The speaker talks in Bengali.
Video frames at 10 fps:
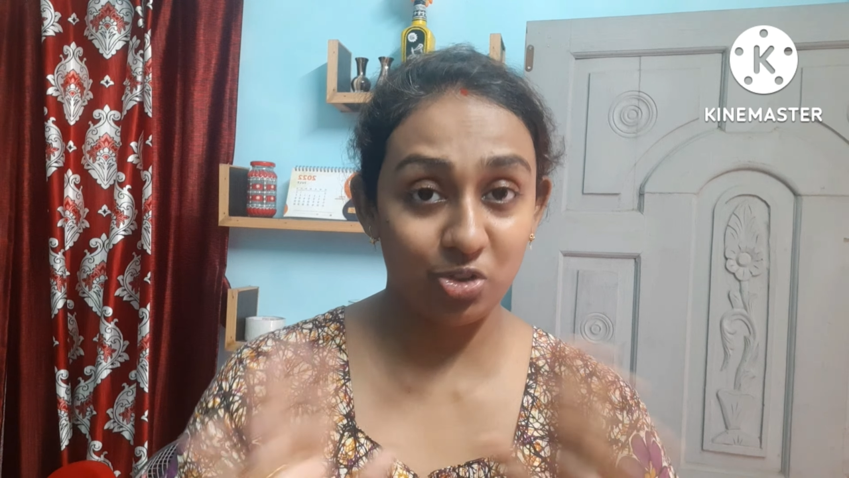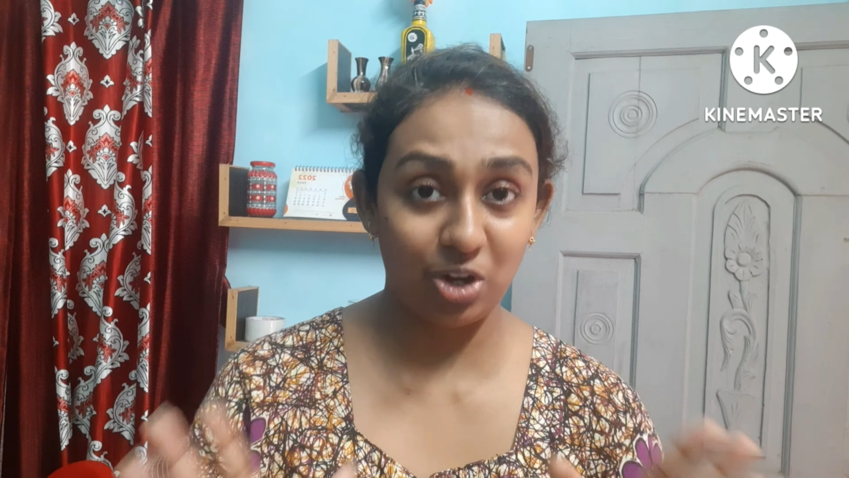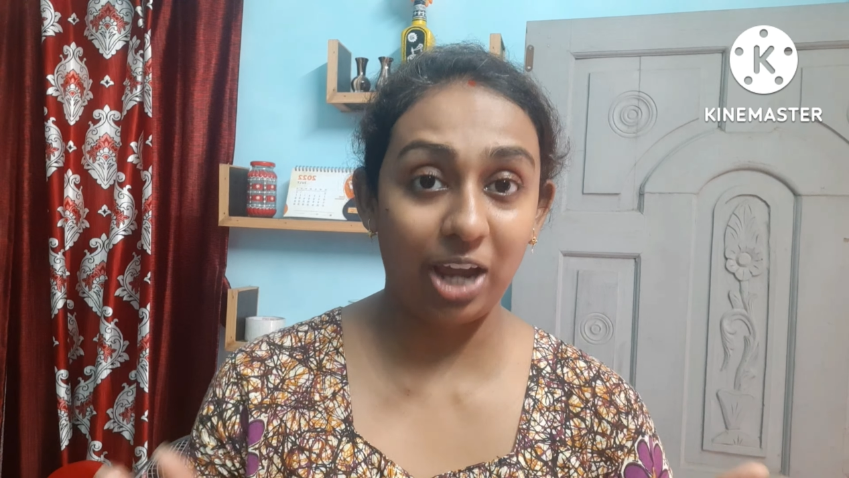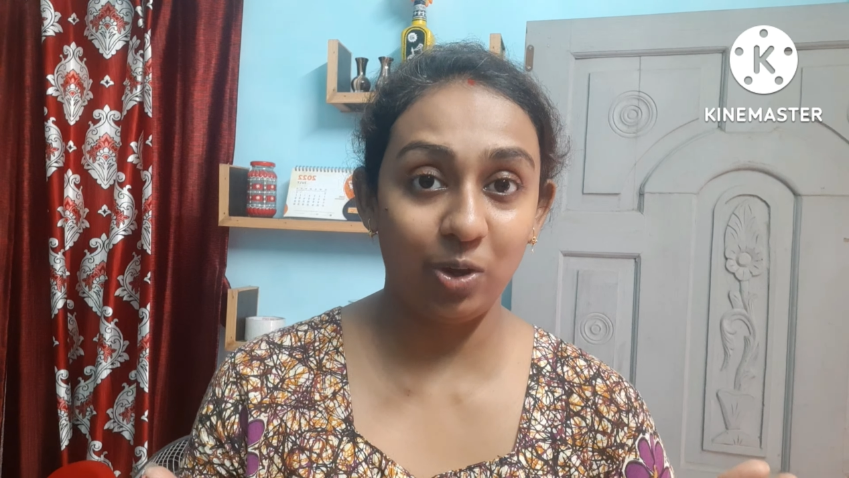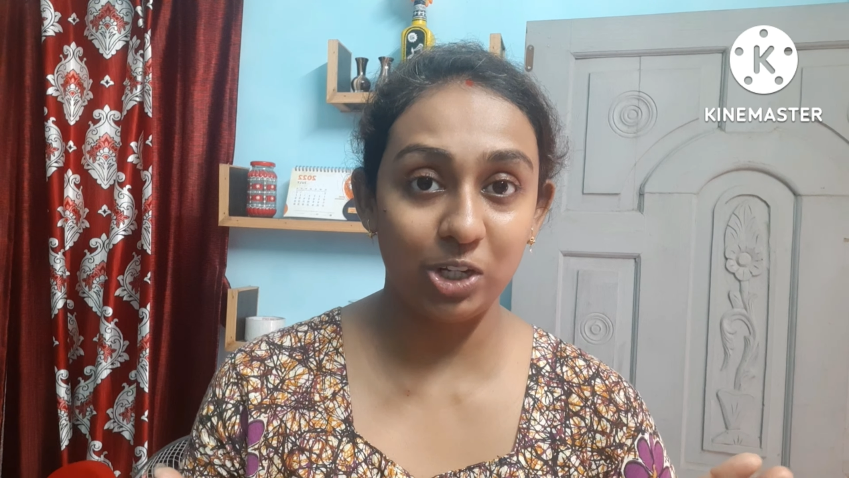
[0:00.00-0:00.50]

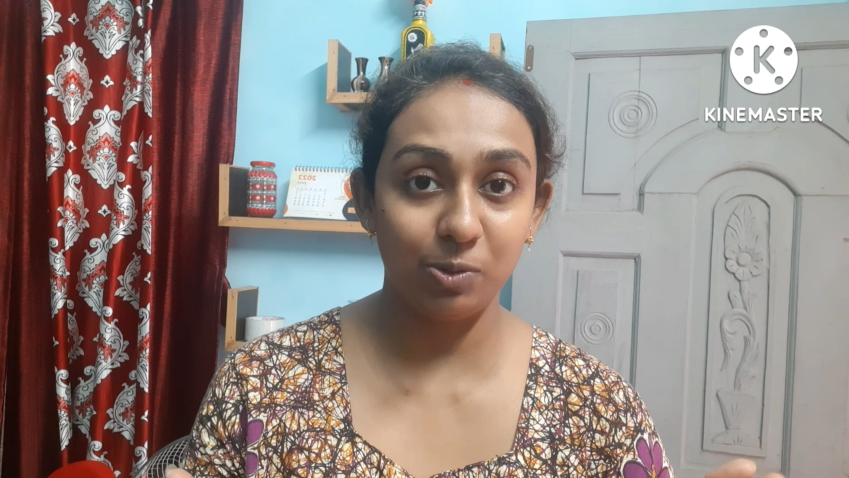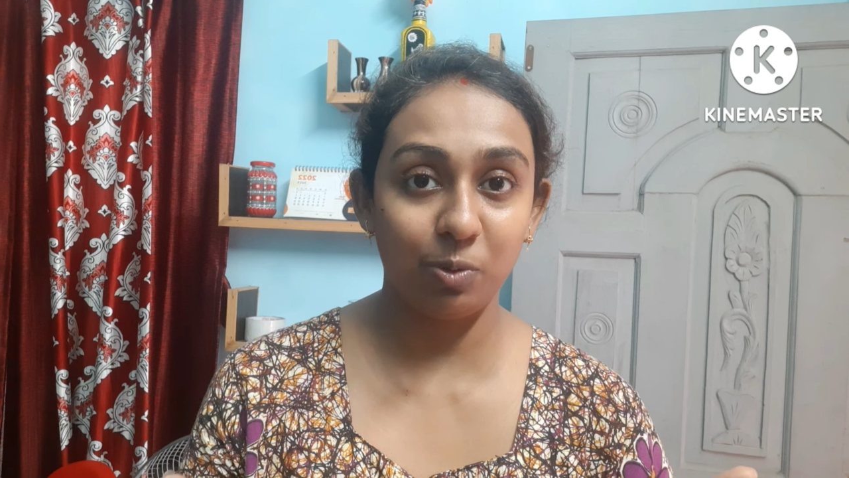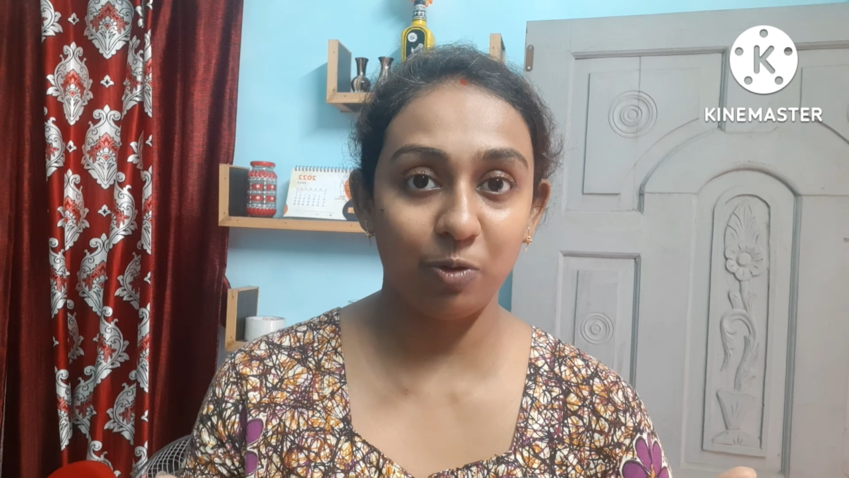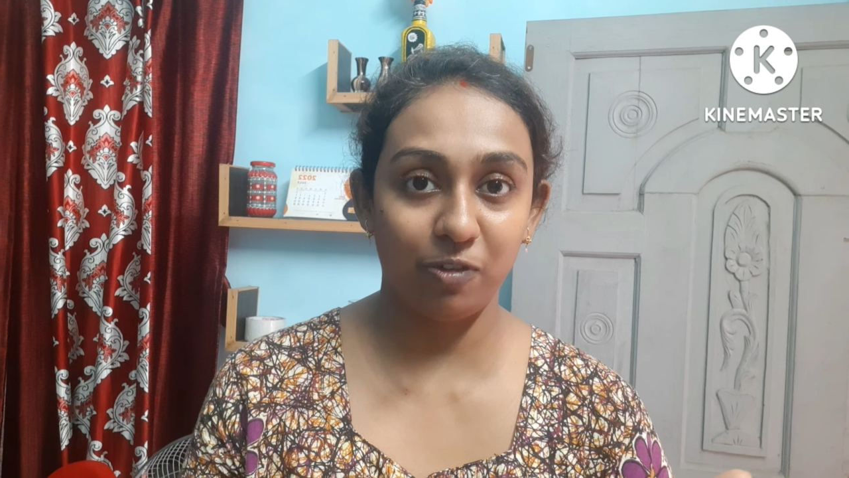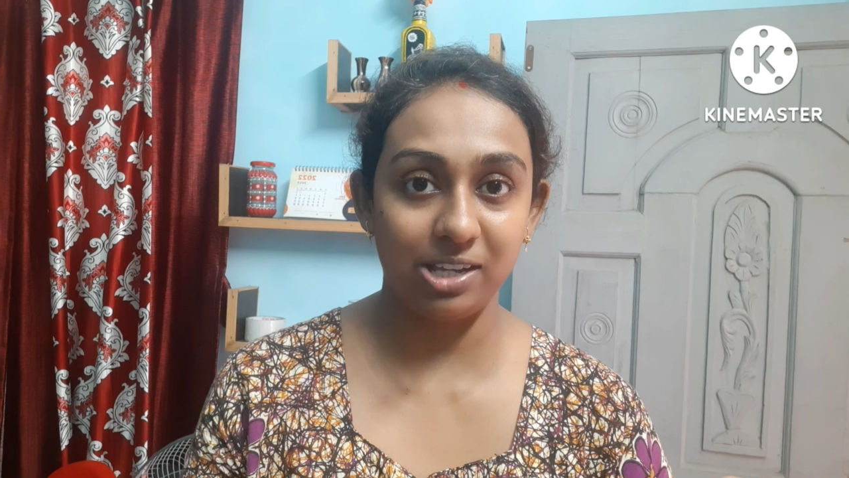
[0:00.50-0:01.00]
ড্রাই হয়ে যাবে
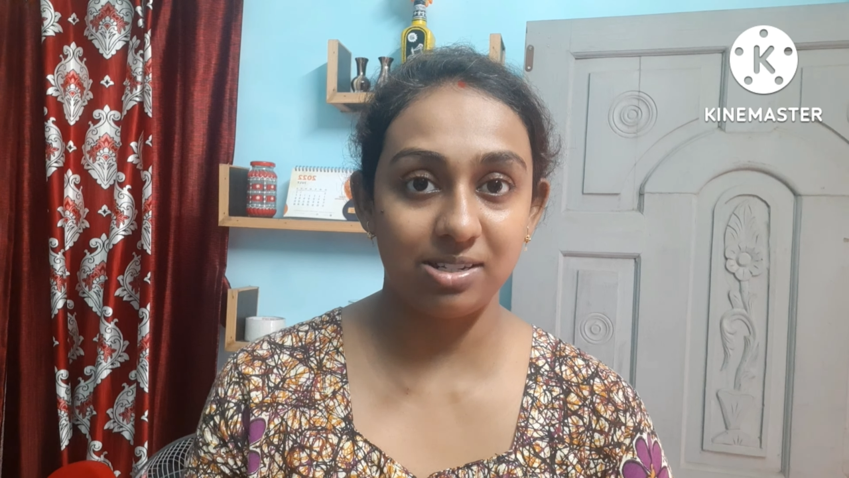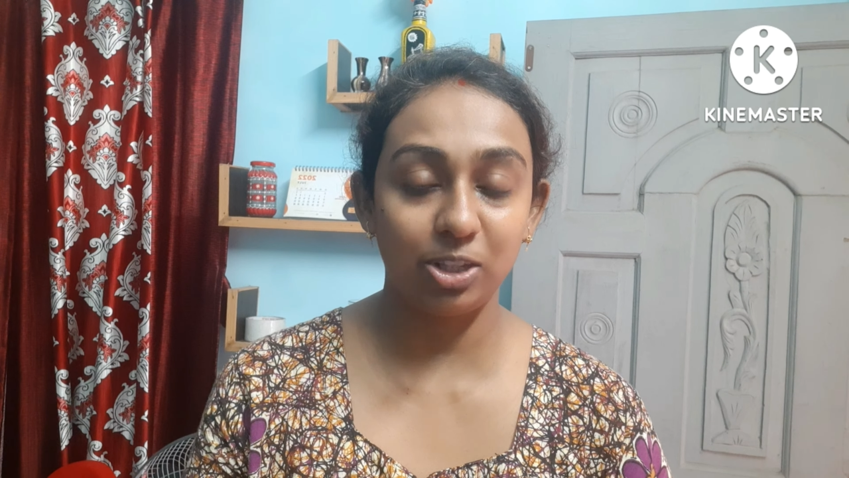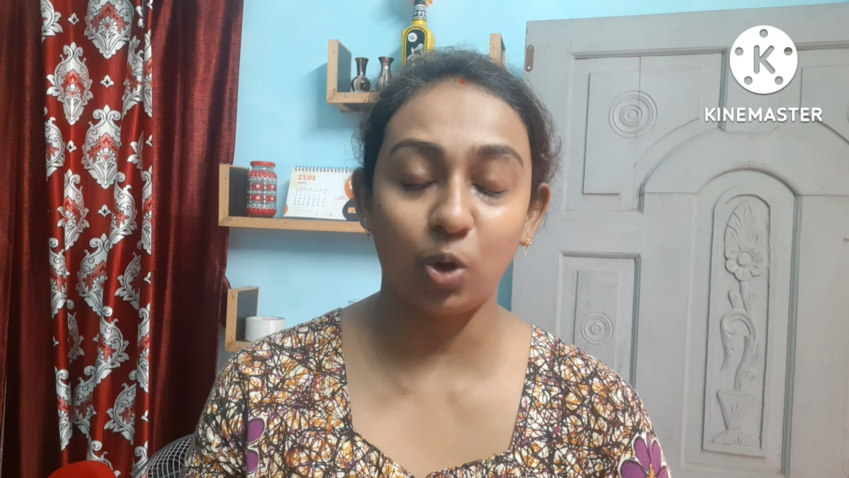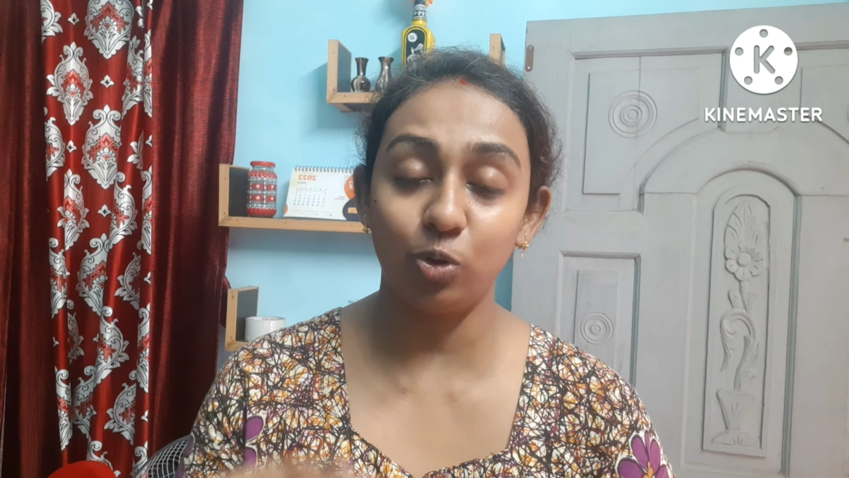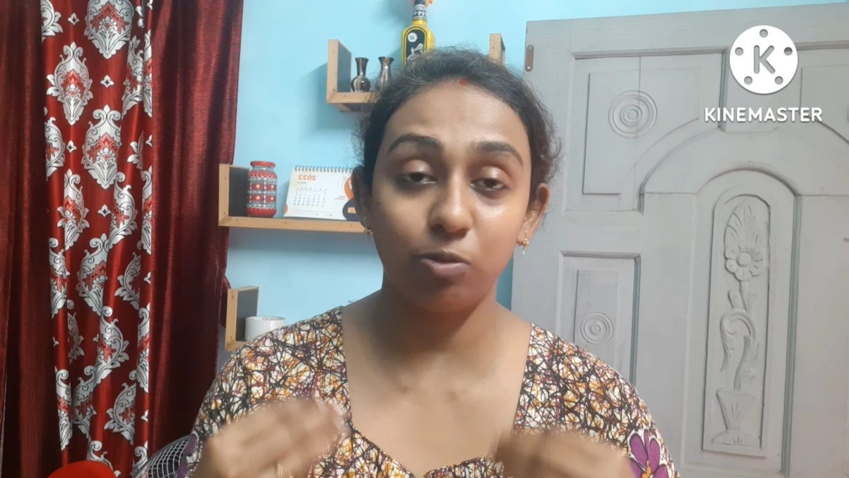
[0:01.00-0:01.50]
তোমার ফেসটা
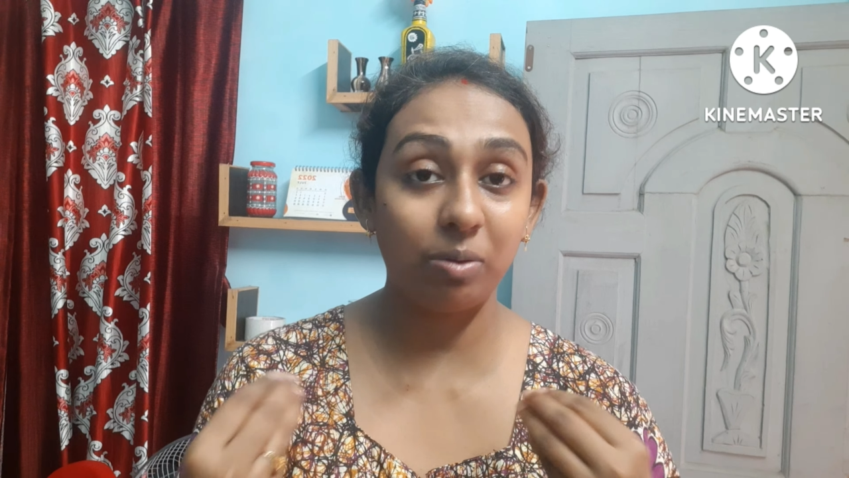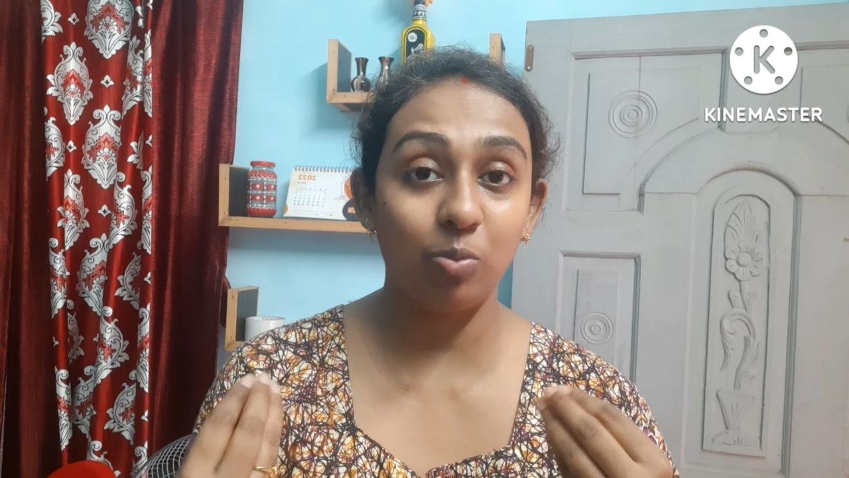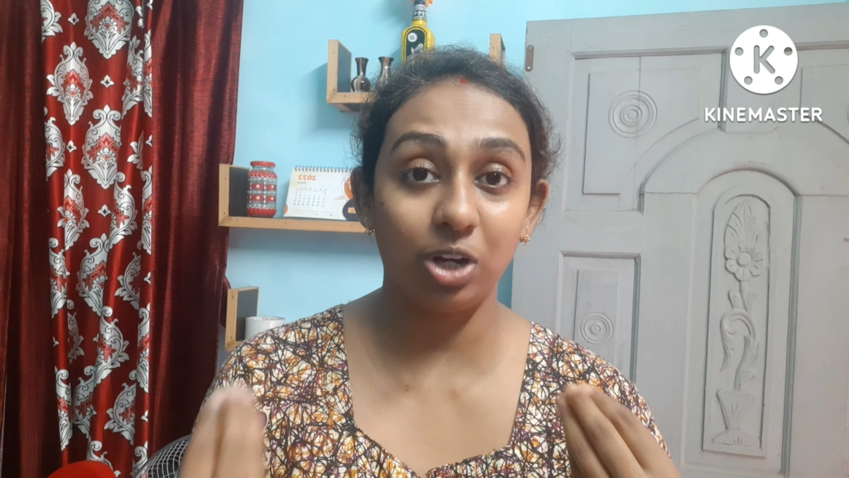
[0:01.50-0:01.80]
তখন তোমার